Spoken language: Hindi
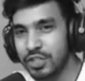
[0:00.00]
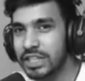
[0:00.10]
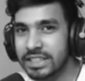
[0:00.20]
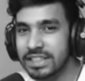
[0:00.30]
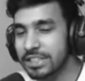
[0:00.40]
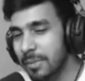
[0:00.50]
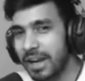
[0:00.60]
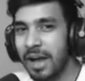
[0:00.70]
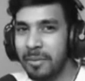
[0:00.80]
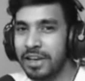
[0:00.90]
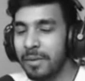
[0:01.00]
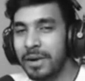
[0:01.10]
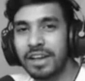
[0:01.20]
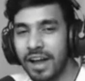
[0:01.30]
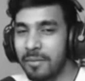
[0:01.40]
जी से जो बराबर है
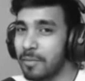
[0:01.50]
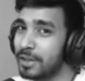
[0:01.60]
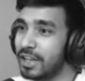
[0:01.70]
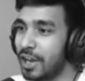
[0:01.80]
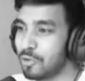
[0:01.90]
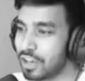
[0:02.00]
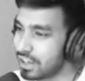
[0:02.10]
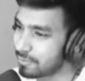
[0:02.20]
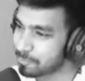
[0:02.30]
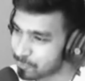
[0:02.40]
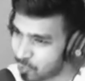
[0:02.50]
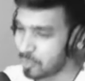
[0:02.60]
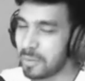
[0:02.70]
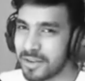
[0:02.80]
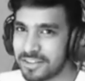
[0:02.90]
बट हाँ मैं बता रहा हूँ कि वो
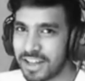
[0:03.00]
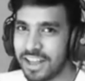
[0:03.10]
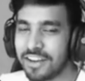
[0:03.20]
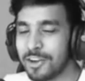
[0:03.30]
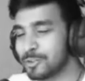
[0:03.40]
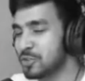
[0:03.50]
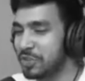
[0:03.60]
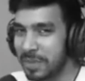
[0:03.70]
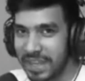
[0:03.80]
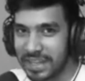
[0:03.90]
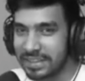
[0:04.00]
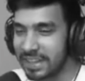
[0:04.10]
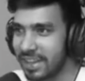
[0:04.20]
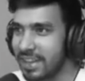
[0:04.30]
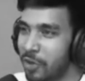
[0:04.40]
भी मस्त है तो उससे भी खेलते
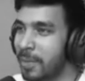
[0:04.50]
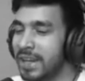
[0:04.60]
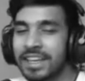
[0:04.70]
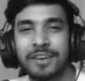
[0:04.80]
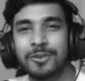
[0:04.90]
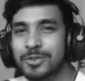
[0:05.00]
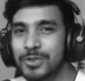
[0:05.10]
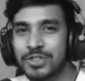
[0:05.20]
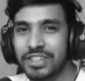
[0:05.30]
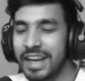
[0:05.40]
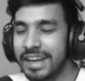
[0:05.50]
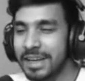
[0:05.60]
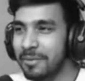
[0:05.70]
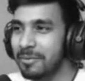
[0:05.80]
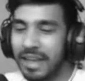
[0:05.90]
हैं और बाकी कुछ कुछ
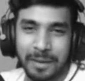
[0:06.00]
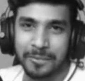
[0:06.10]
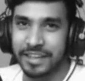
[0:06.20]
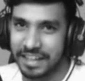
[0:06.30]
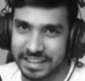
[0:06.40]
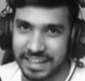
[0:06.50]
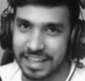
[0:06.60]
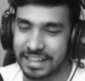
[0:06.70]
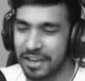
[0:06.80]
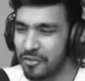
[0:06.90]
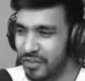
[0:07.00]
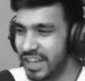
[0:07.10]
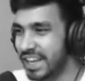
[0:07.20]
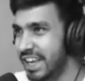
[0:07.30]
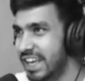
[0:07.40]
रैंडम गेम्स खेलते रहते हैं
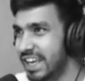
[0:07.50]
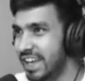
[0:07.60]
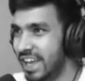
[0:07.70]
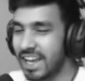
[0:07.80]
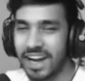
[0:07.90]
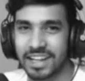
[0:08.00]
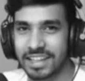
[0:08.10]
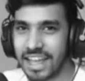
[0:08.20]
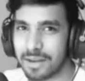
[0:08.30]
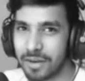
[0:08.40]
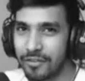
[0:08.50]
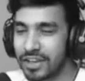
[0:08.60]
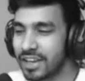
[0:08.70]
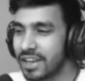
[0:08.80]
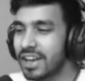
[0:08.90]
वीकली एक आध गेम या
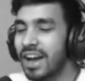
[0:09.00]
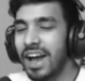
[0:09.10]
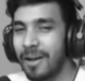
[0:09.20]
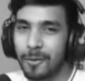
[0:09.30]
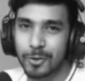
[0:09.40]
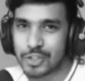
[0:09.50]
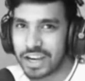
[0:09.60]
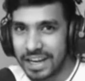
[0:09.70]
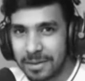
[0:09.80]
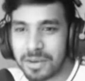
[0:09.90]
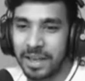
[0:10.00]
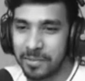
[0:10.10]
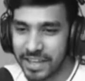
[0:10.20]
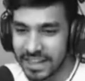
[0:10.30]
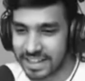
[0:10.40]
फिर हाँ कुछ रैंडम
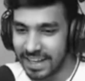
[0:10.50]
गेम्स खेलते